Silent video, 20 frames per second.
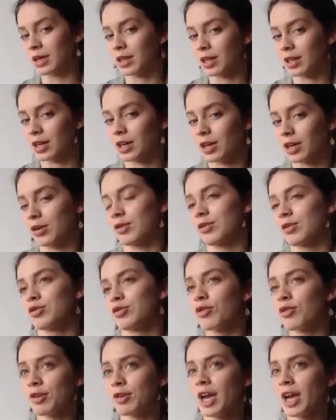dijeron,
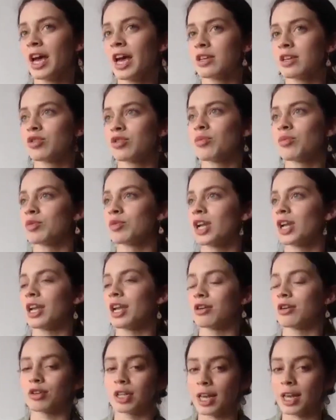Sofía es como una
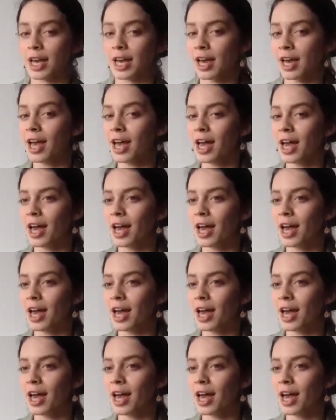alegoría